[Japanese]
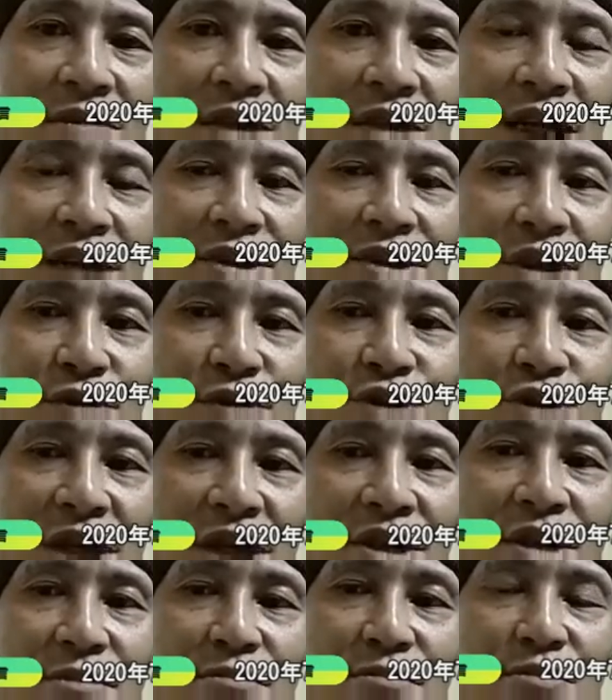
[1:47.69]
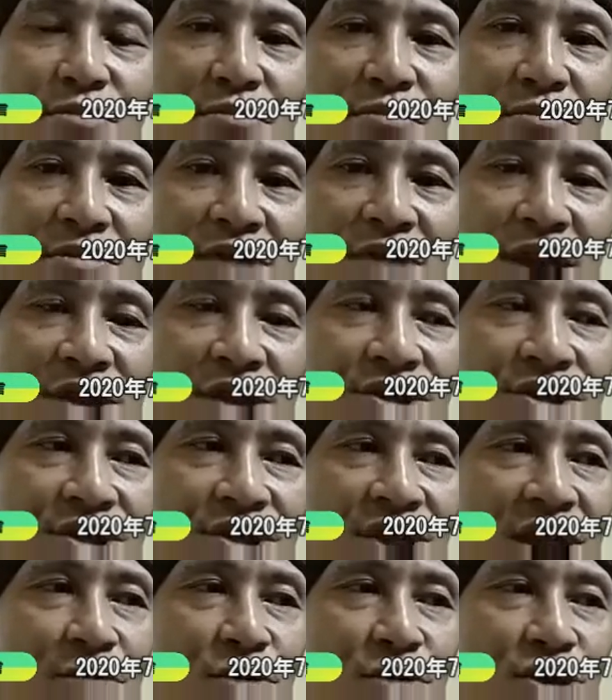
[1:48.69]
あいつは歌でもね、
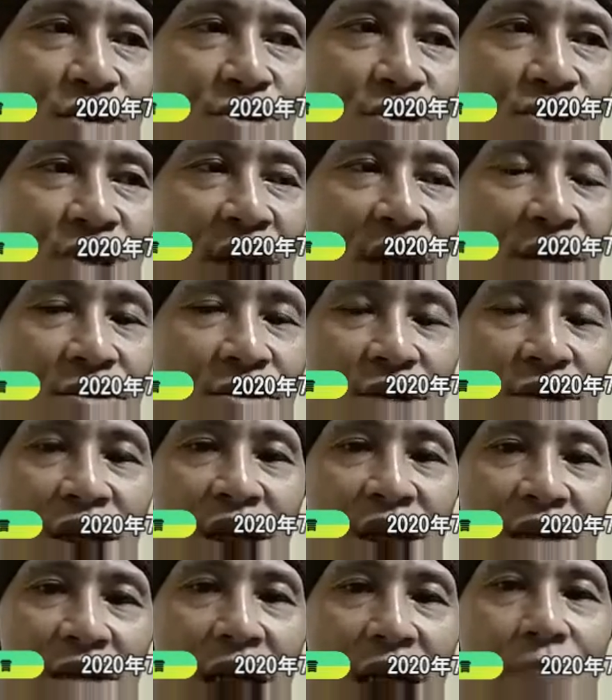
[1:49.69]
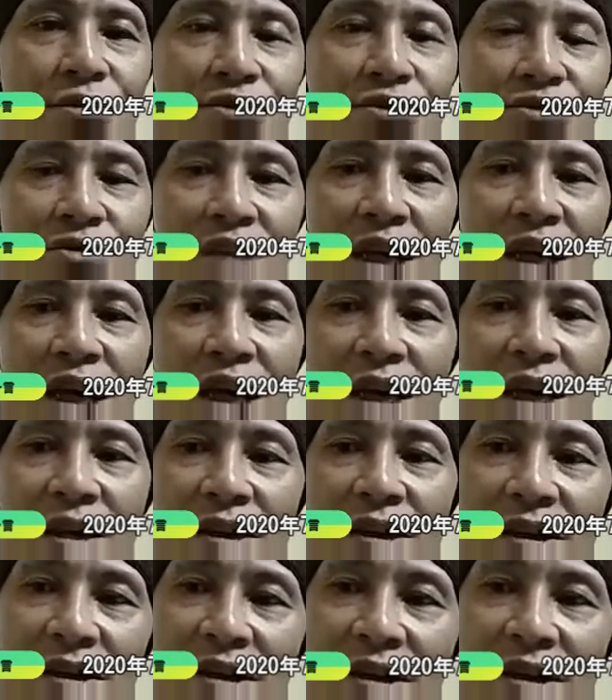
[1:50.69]
気持ちを伝えるので、多分それが、